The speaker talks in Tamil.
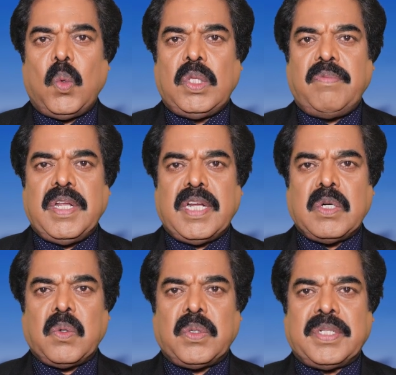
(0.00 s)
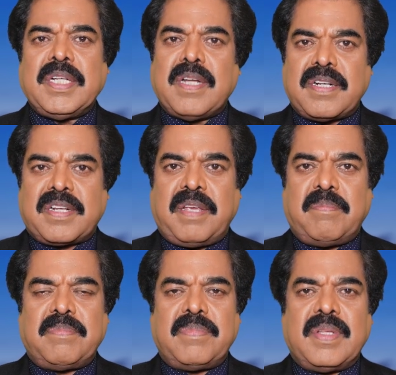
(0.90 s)
உதவி நின்றோருக்கு நன்றி
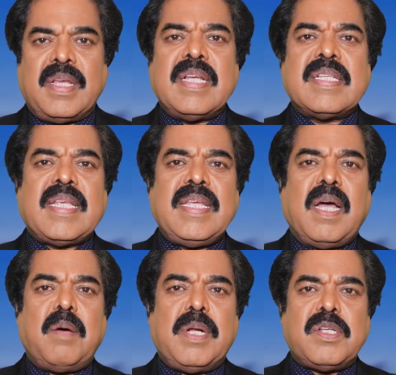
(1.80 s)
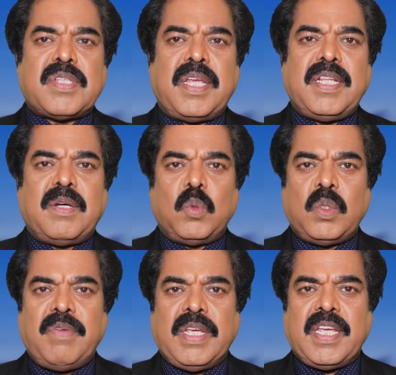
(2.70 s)
செய்யாமல் செய்த
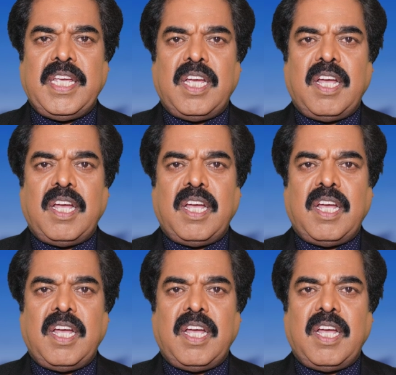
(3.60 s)
உதவிக்கு